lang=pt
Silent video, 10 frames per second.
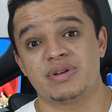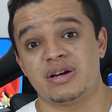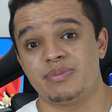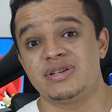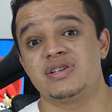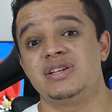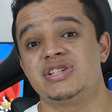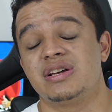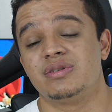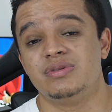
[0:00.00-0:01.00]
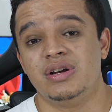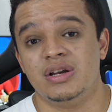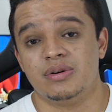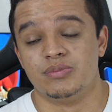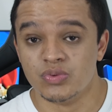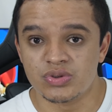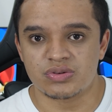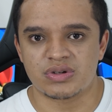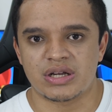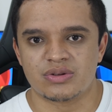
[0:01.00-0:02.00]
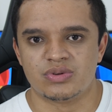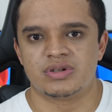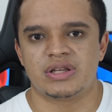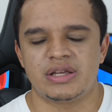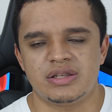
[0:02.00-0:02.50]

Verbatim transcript: porque realmente eles geram muito calor, né?